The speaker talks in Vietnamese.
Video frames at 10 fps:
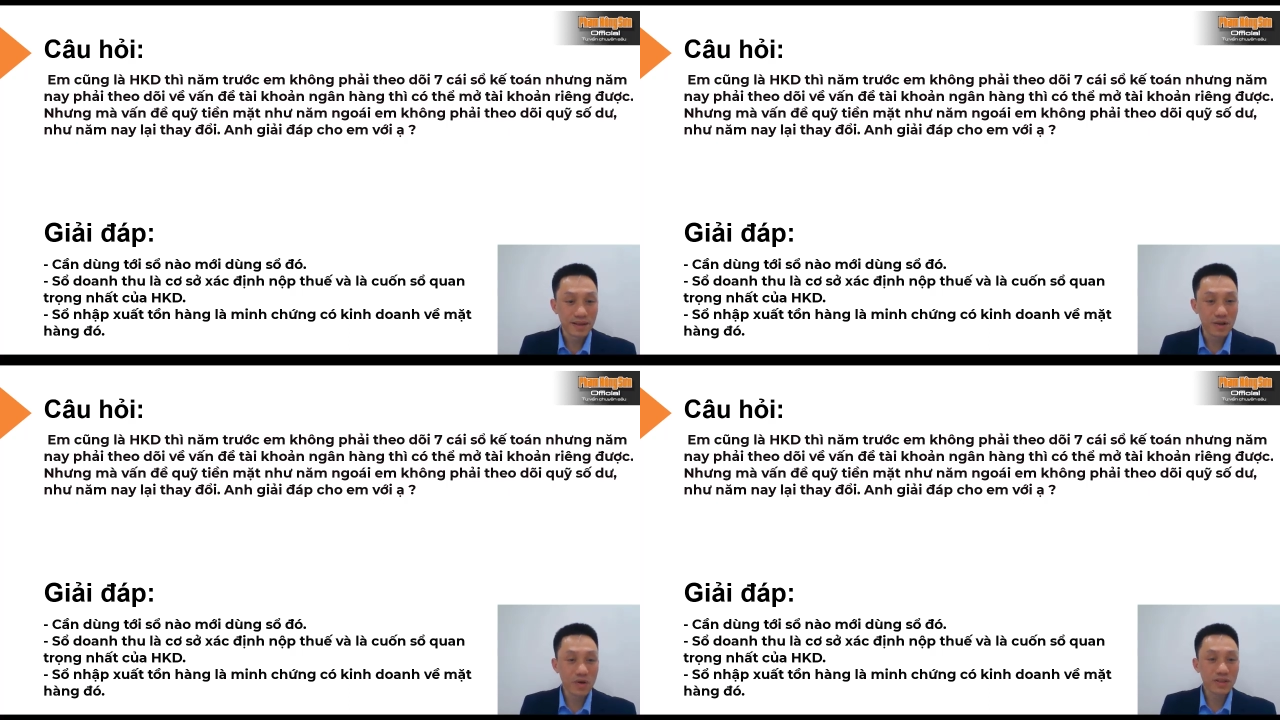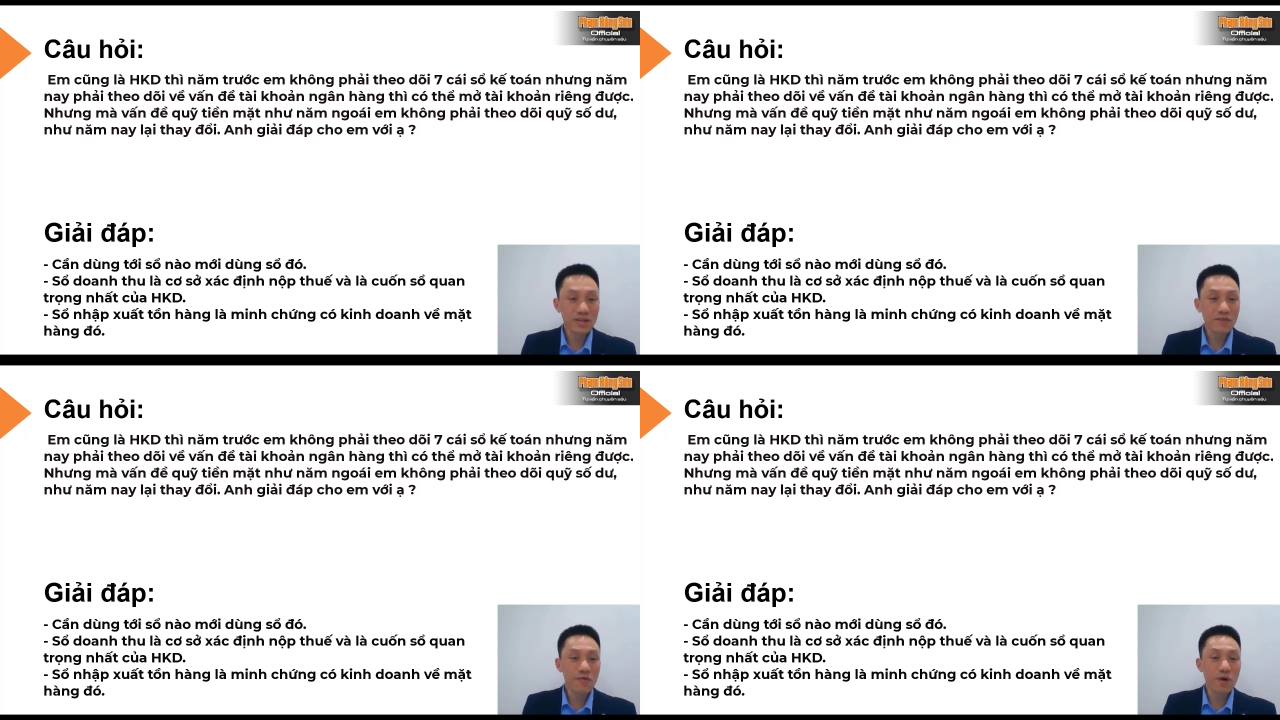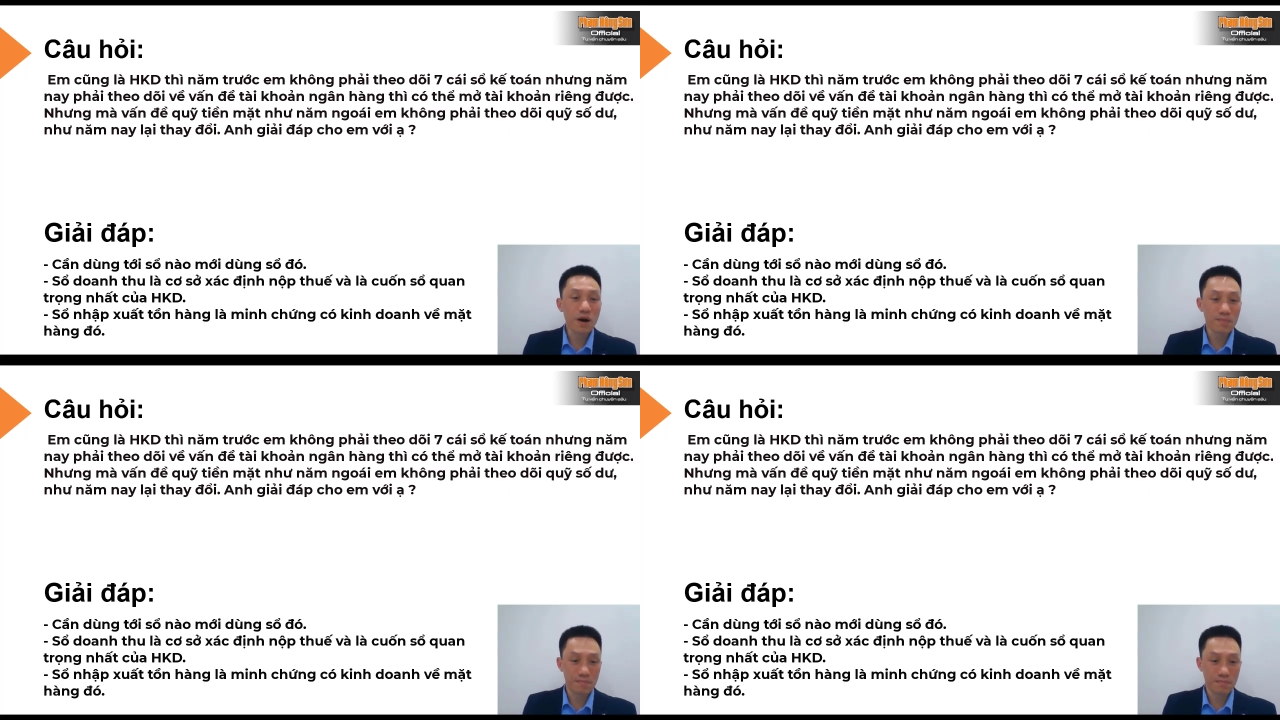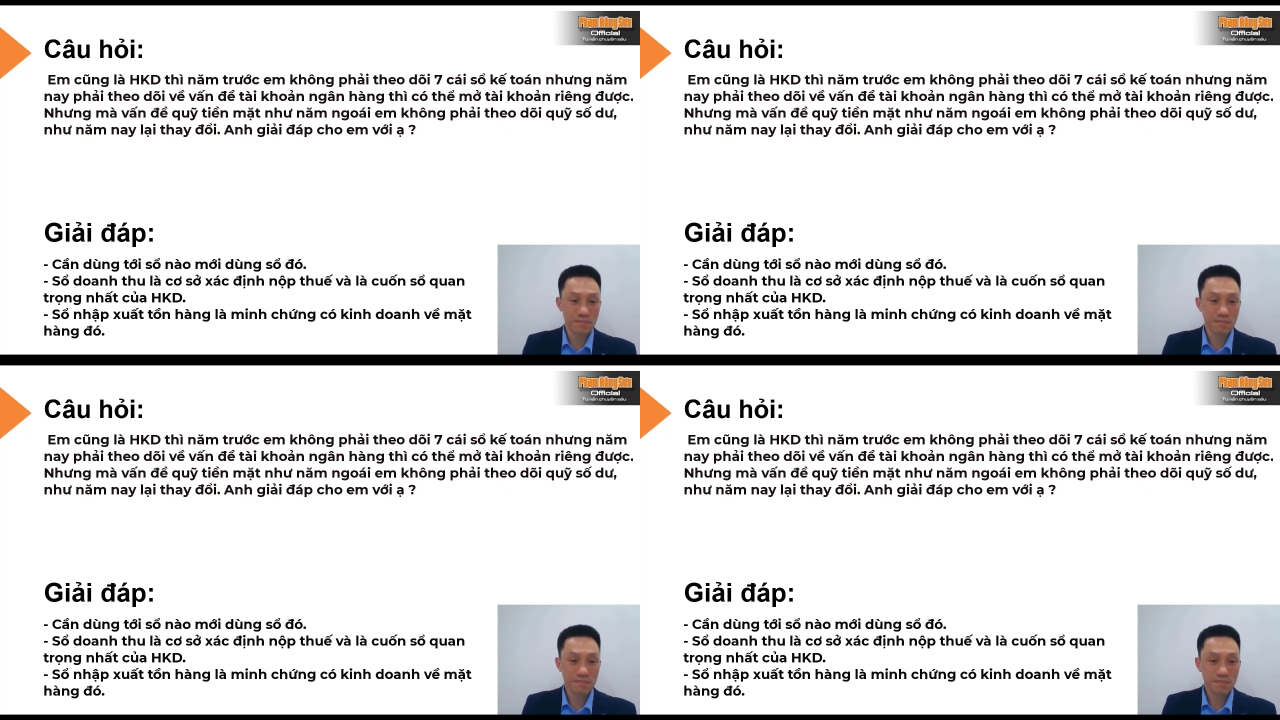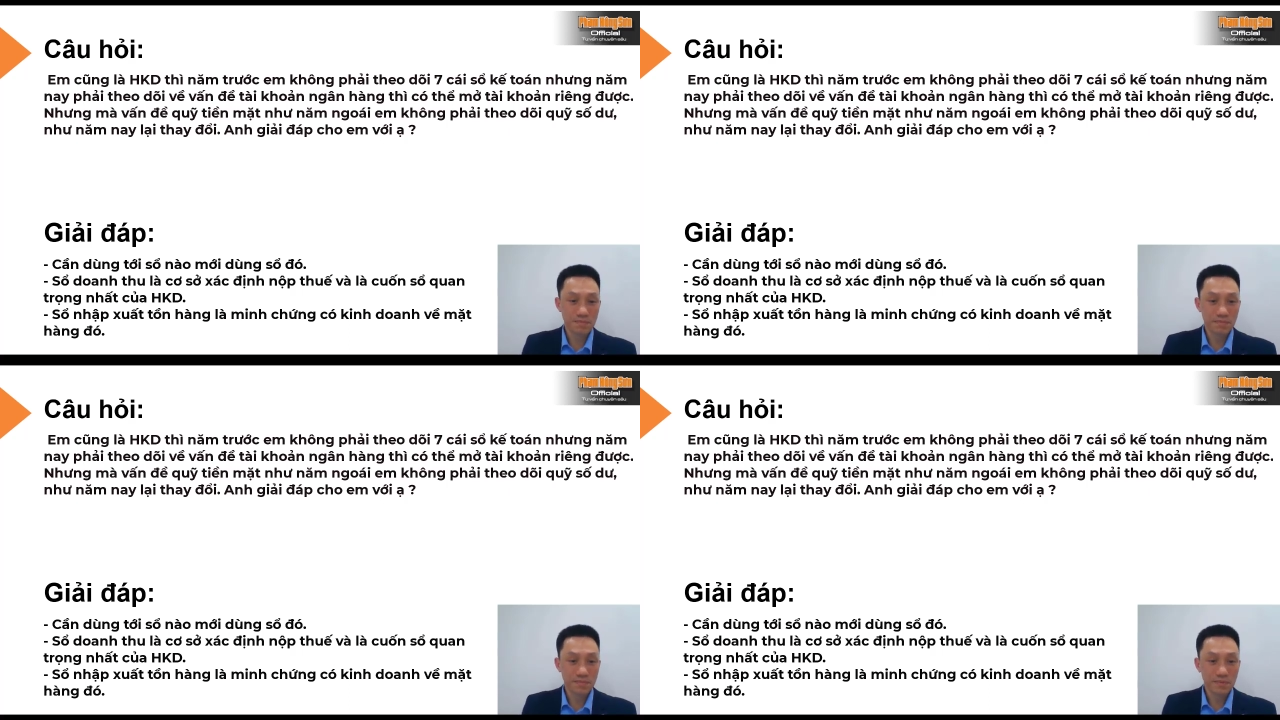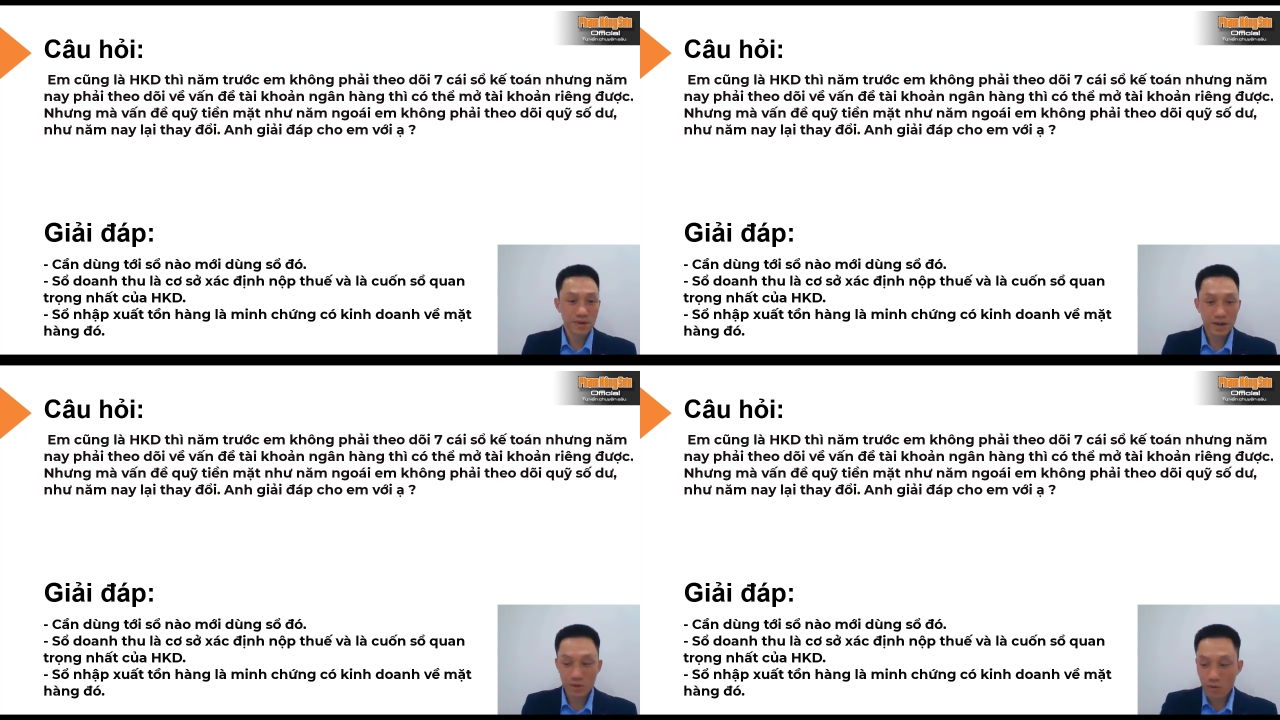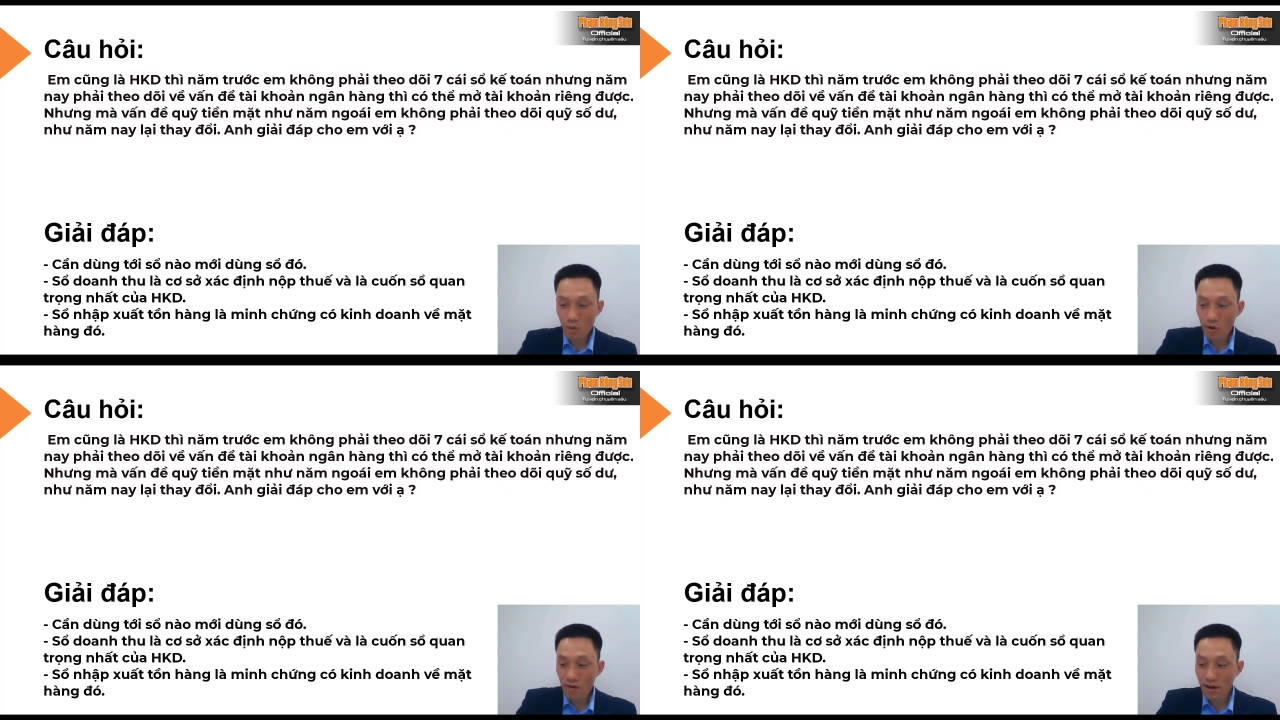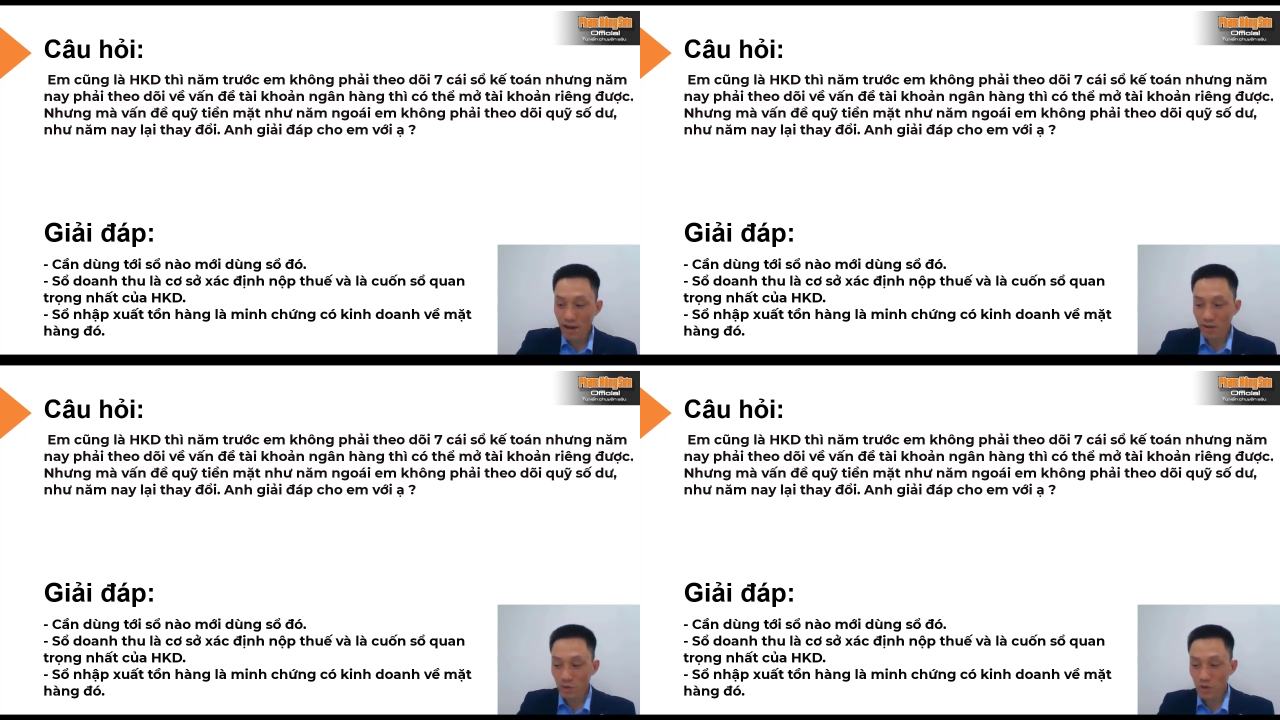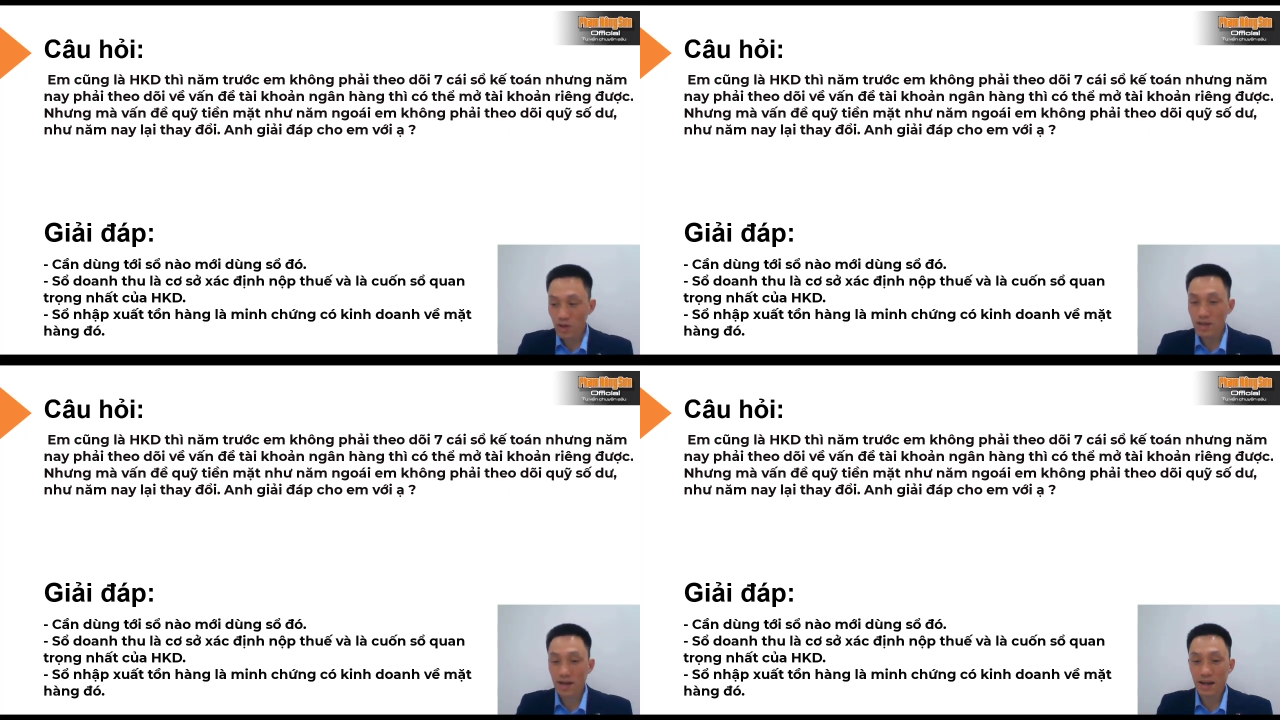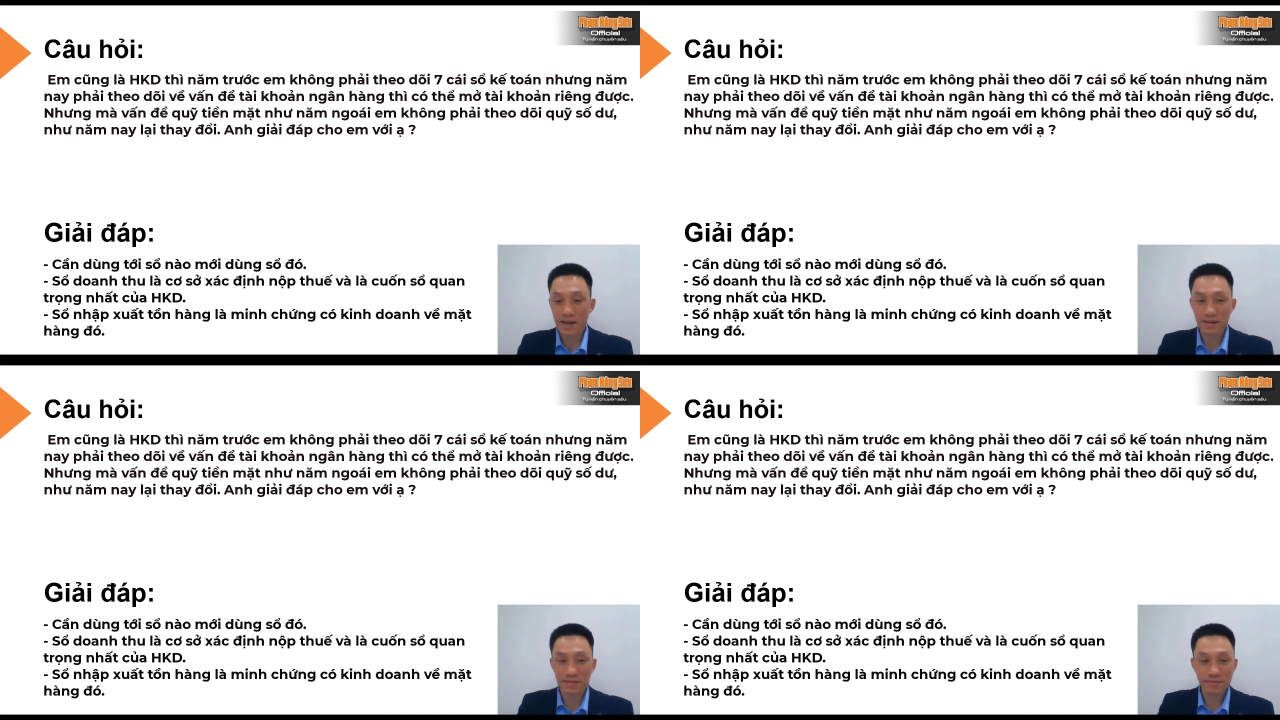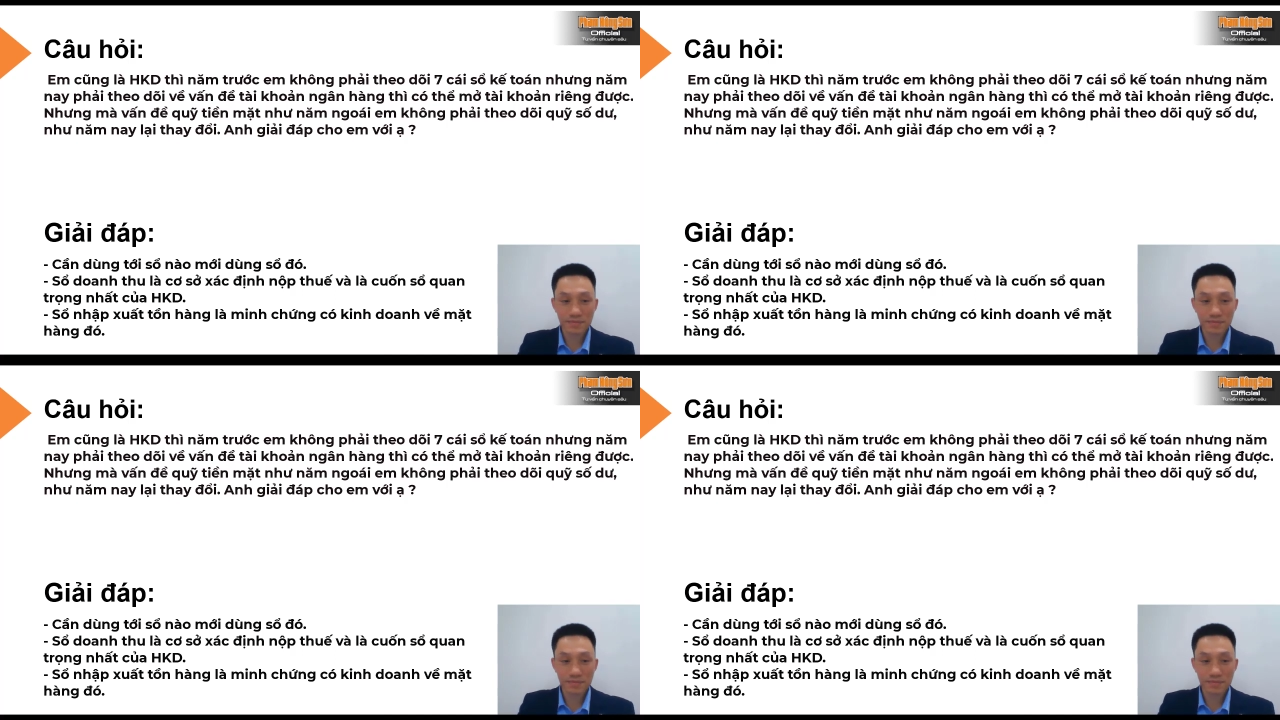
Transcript: Thế nó có tính chất phù hợp. Nếu tôi mua cái này không, tôi xuất ra cái này,